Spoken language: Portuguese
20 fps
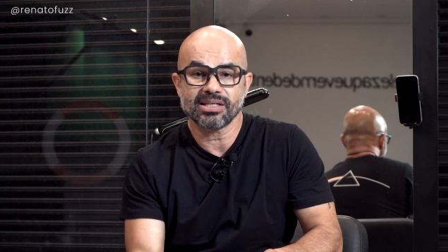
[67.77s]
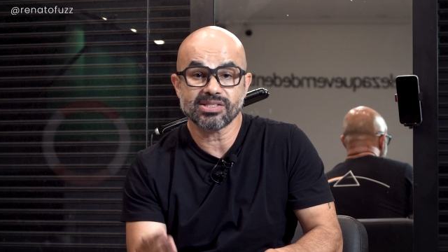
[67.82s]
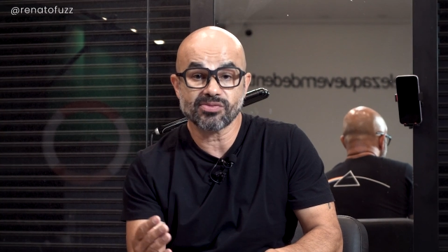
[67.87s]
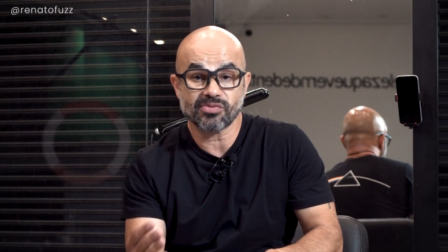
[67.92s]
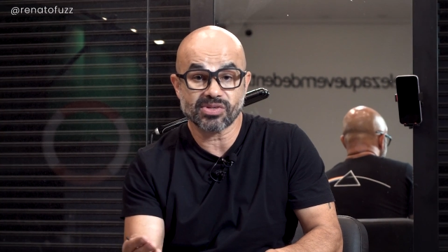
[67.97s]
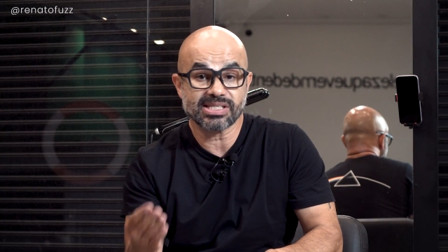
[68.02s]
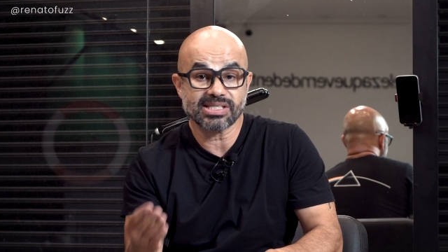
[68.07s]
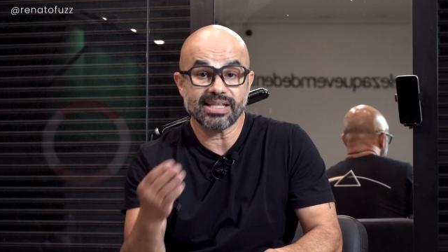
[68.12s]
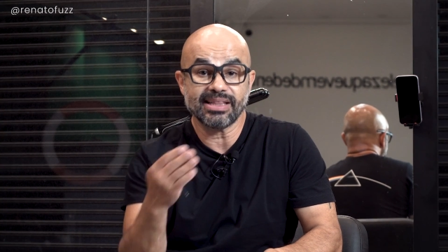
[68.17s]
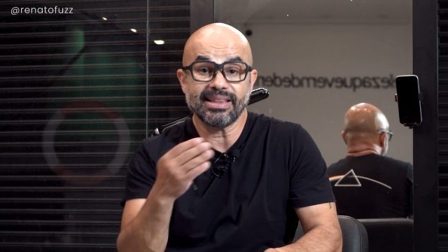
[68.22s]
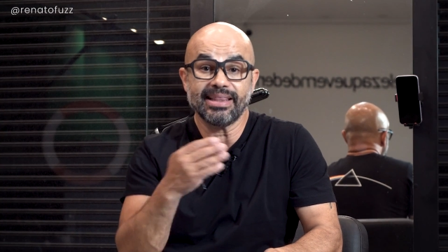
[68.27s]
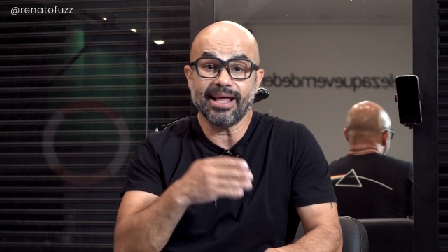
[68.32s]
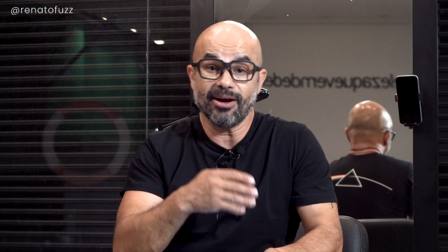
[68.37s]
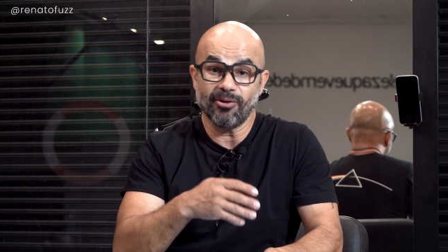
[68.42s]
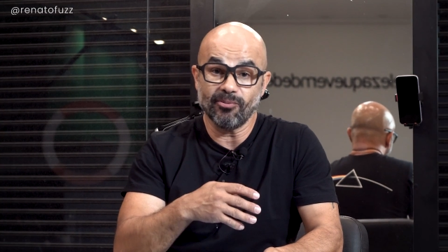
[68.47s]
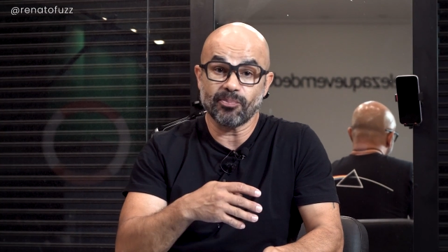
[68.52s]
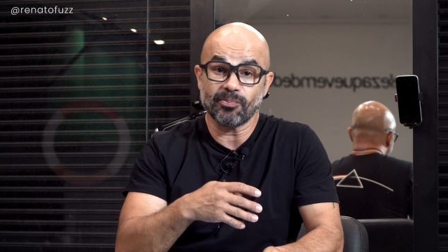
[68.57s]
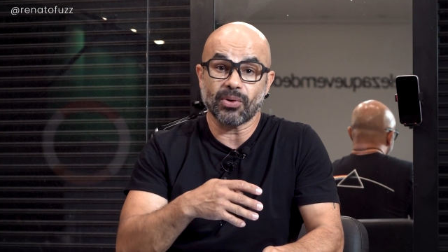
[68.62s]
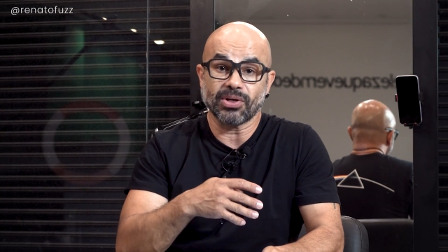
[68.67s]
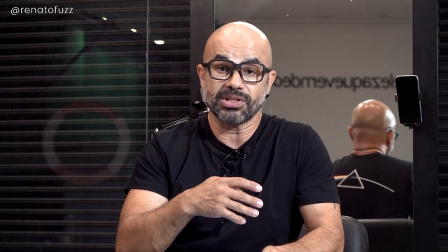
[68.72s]
que se você
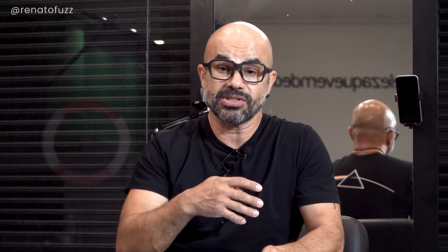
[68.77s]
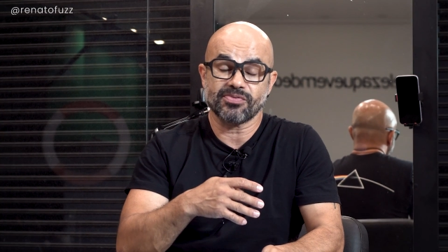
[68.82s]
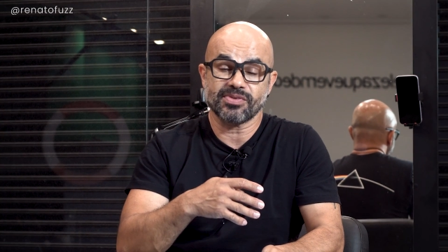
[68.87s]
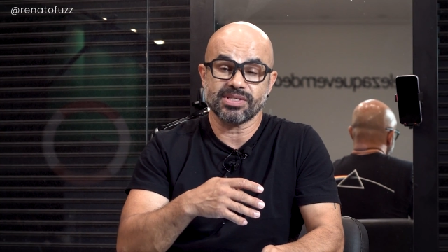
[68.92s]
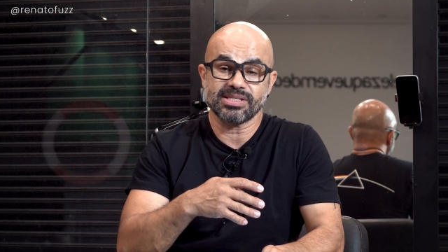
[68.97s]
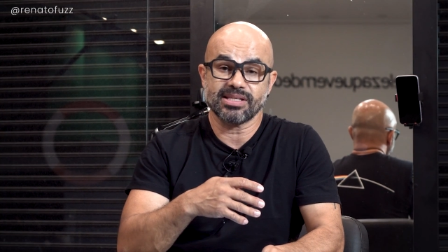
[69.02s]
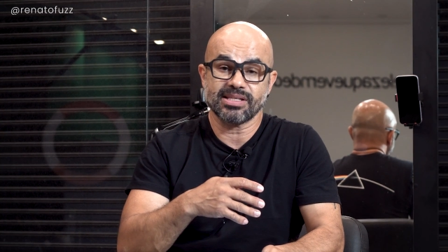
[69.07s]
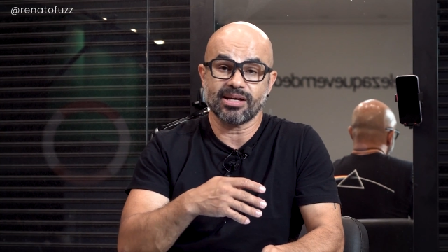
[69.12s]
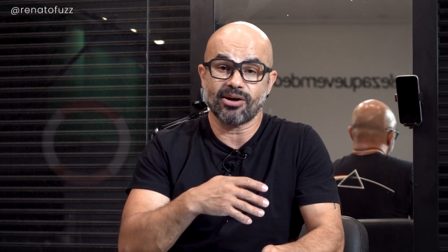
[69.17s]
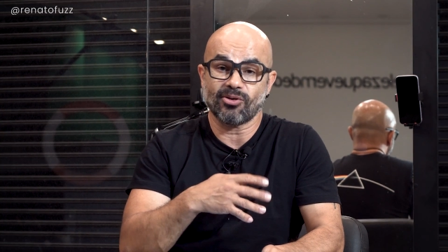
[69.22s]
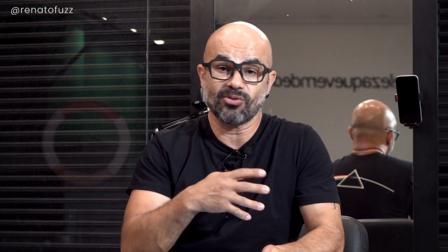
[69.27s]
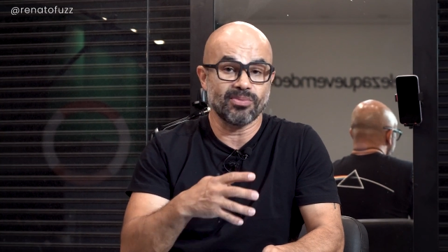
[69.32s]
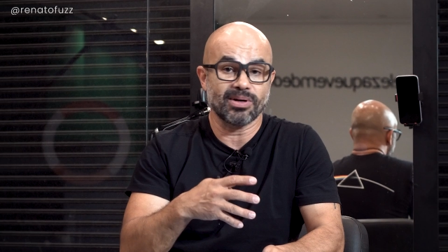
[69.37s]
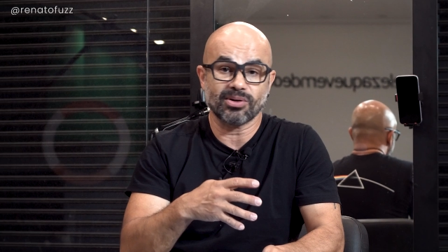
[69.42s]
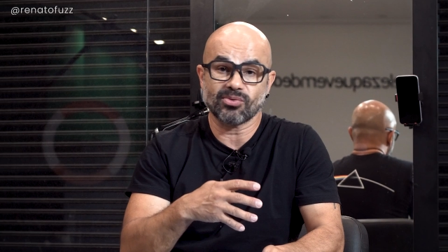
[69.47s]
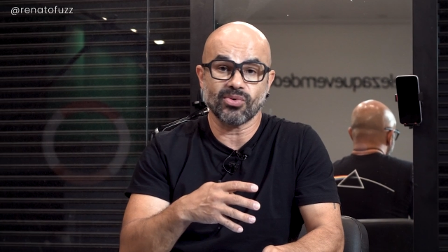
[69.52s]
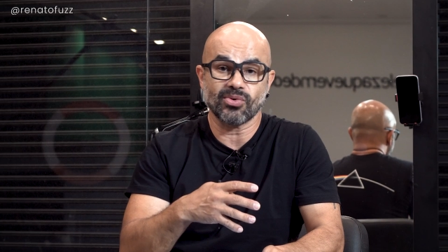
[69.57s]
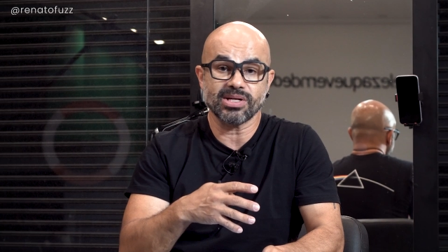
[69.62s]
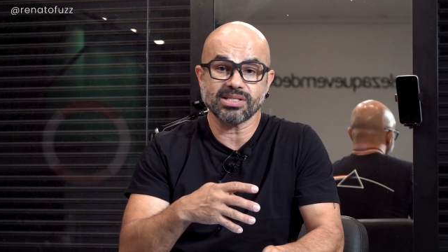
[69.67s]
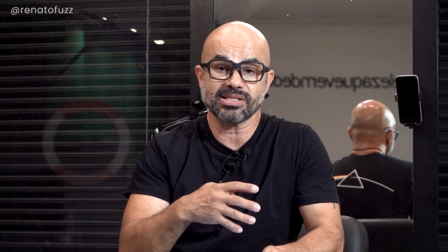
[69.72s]
não pode fazer alguma
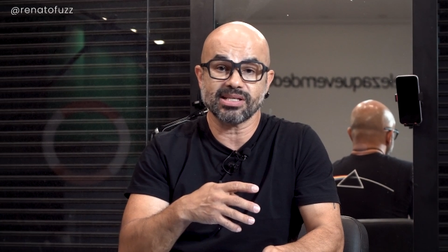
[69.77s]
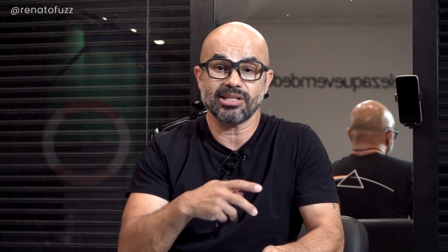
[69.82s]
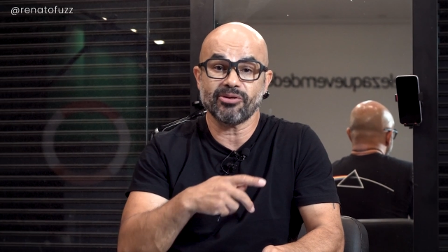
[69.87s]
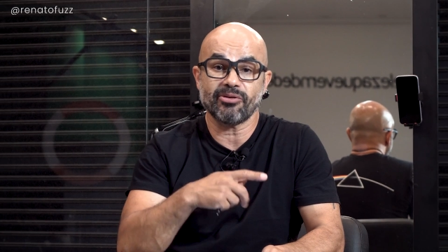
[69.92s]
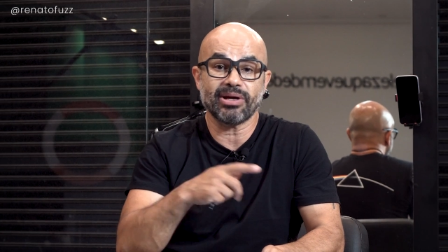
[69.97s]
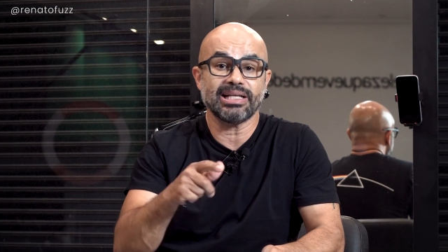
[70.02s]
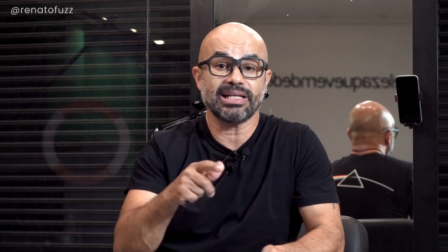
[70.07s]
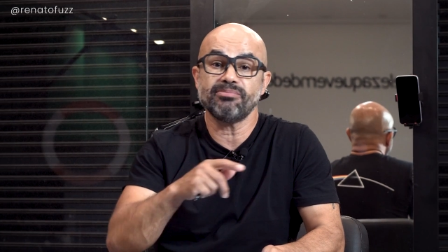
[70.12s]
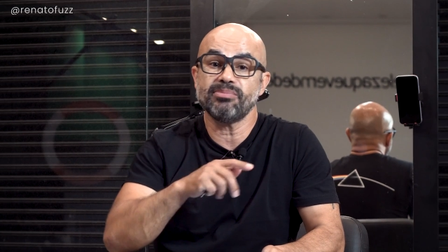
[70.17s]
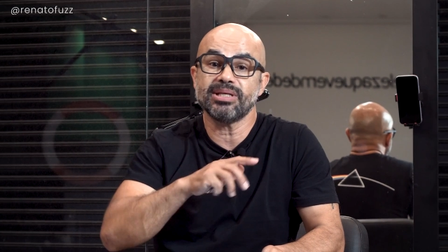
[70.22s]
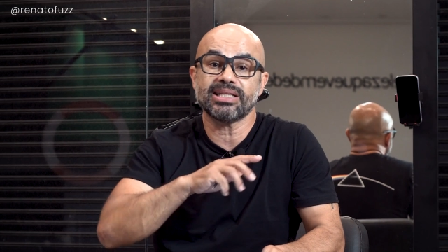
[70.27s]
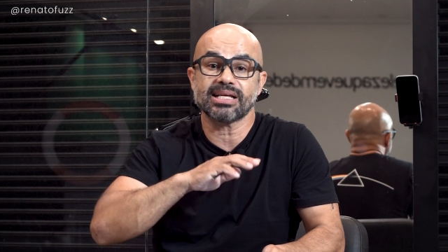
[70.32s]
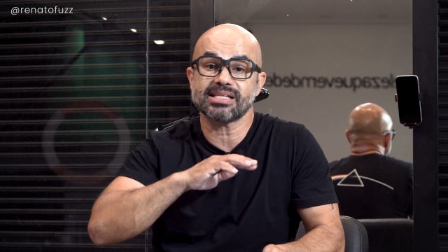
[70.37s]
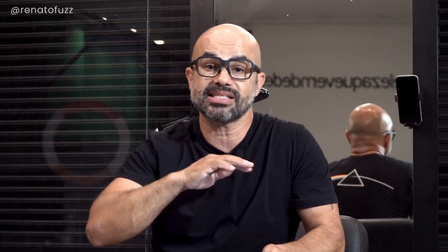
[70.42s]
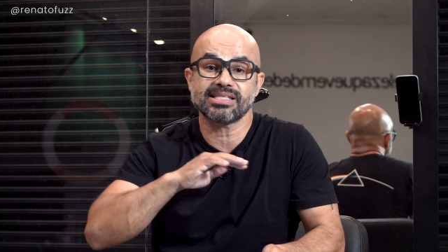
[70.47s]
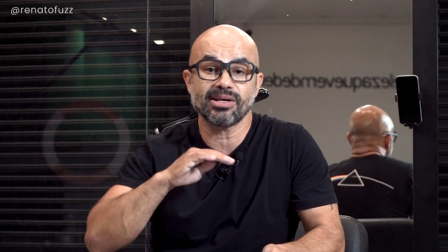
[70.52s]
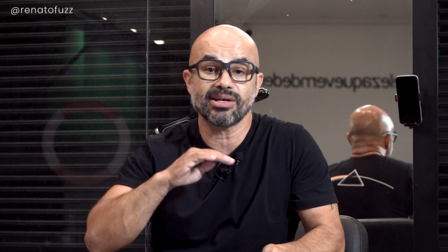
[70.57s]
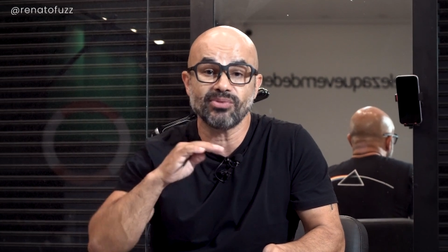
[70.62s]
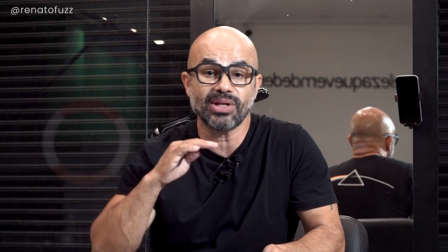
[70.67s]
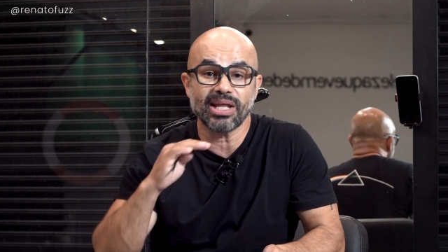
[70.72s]
coisa, não é
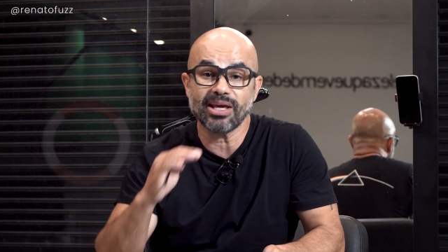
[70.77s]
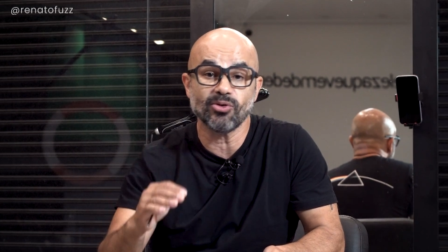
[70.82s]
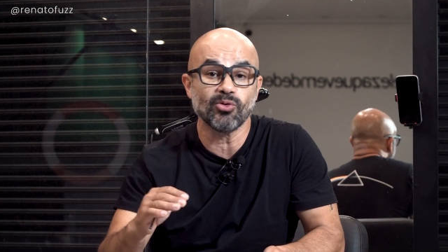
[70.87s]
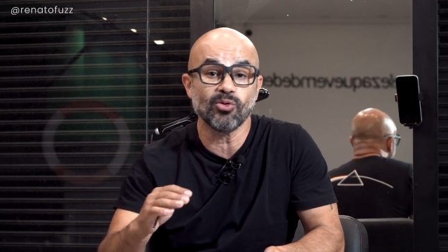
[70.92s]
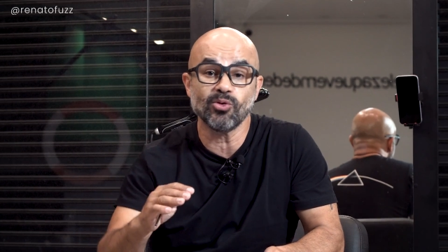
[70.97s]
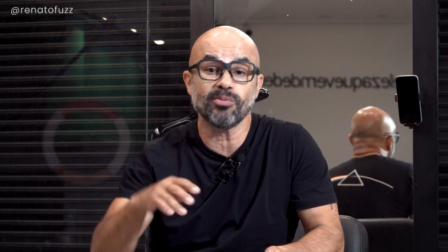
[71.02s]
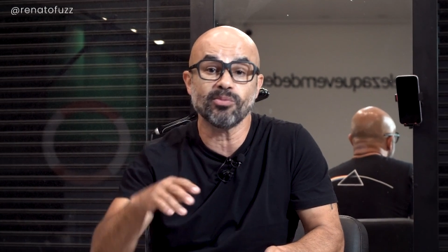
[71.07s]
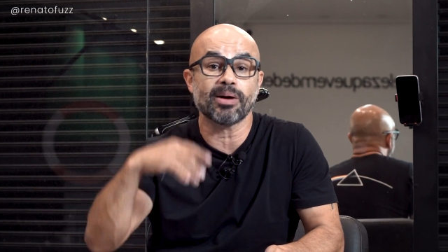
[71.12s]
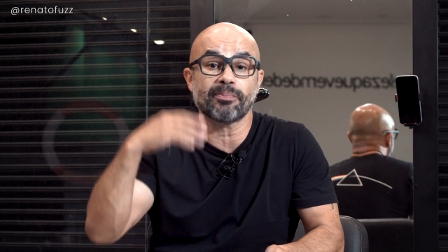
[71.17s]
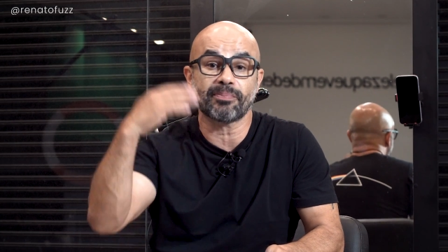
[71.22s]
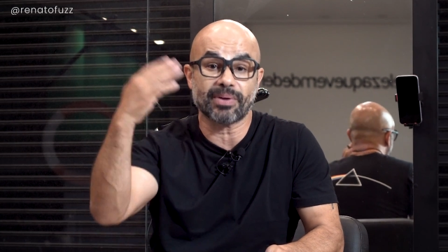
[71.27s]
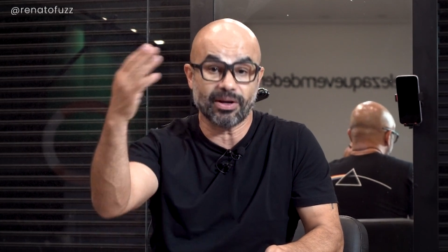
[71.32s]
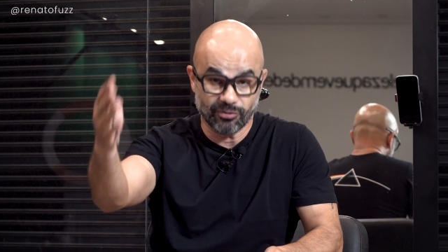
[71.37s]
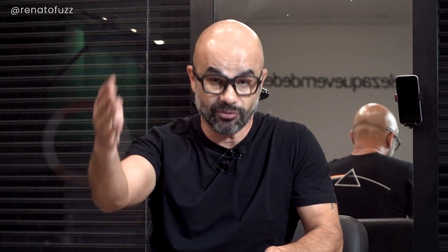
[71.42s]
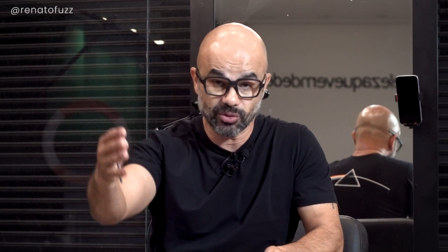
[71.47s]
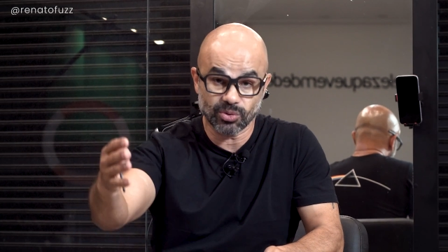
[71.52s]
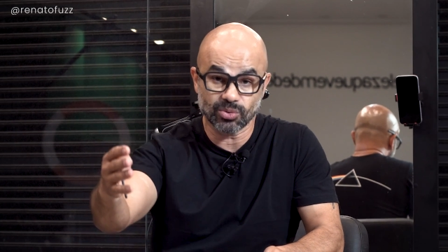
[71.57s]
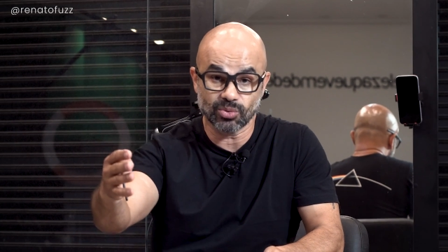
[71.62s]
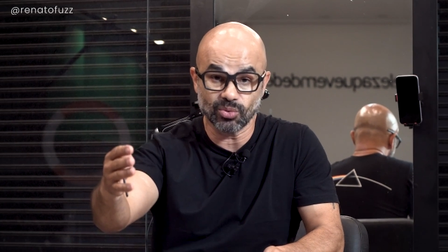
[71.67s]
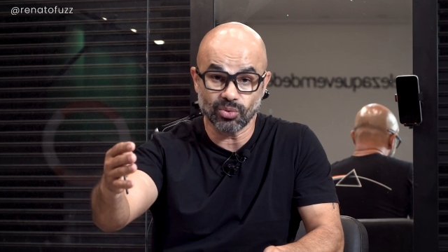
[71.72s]
limitação nenhuma para o
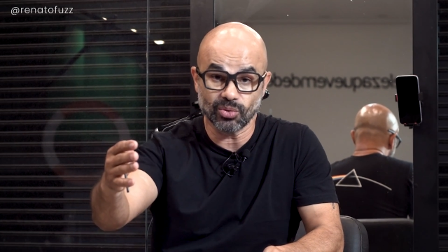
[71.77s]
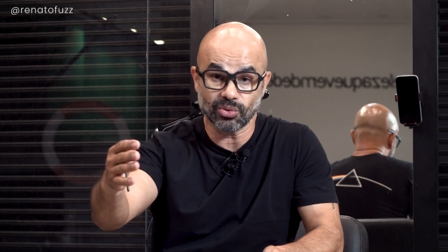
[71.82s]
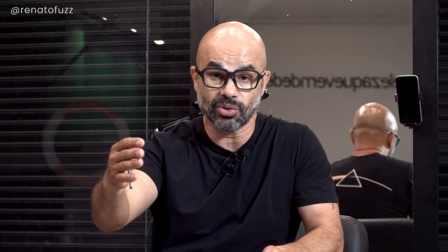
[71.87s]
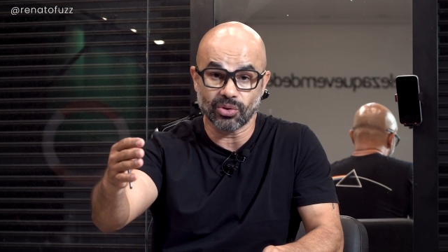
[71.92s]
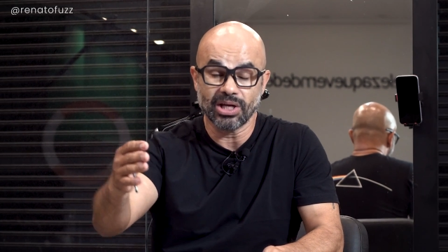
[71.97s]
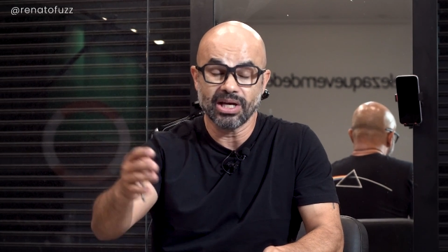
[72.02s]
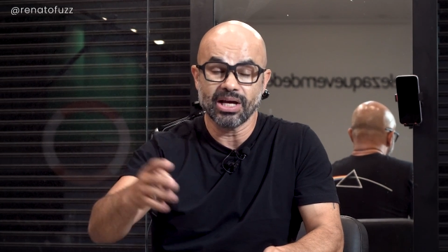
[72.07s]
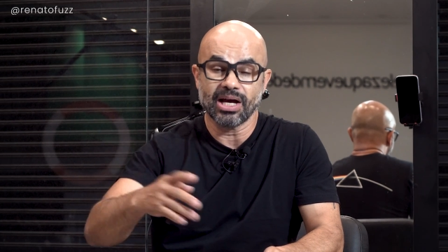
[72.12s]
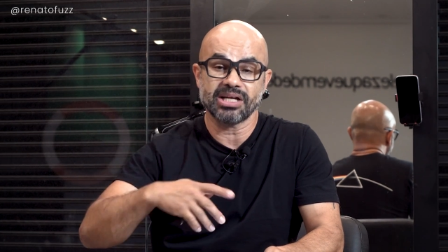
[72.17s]
futuro.